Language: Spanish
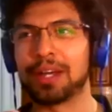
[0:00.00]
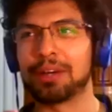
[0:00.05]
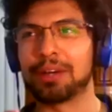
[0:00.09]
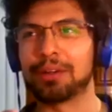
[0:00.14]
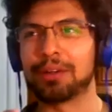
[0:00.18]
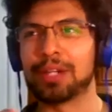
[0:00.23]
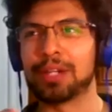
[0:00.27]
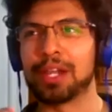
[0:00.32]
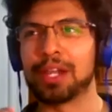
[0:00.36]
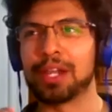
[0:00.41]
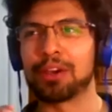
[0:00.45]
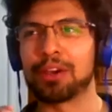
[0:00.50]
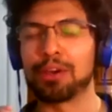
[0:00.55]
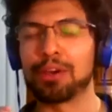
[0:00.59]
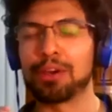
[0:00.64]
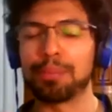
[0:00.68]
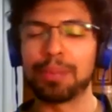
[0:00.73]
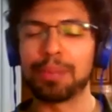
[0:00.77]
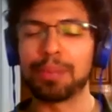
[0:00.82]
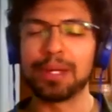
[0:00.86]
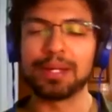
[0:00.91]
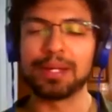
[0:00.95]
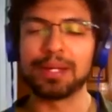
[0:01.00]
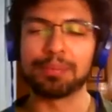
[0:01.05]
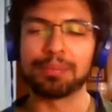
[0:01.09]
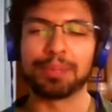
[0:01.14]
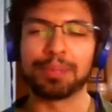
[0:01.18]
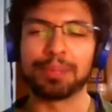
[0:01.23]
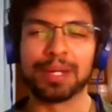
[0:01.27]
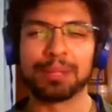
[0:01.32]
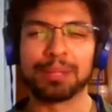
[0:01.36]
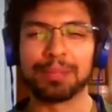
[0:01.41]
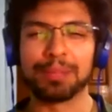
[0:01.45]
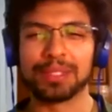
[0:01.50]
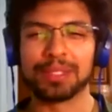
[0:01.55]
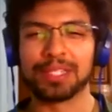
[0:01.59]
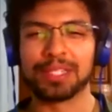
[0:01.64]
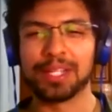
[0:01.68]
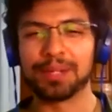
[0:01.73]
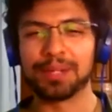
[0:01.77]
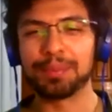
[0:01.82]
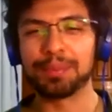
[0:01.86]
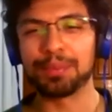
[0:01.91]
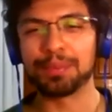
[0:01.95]
por, mira, por ejemplo, con la, con la
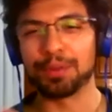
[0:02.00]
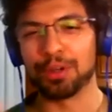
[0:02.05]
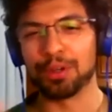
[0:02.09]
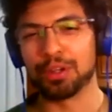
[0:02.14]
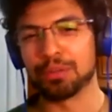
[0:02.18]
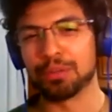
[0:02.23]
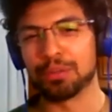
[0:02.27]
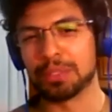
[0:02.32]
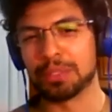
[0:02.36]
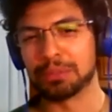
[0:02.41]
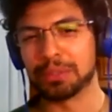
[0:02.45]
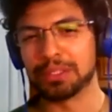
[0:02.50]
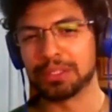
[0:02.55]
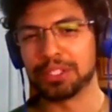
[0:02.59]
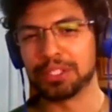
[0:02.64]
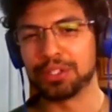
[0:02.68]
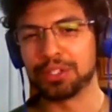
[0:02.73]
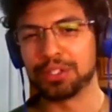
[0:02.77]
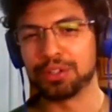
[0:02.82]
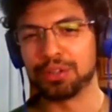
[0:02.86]
ropa, para empezar,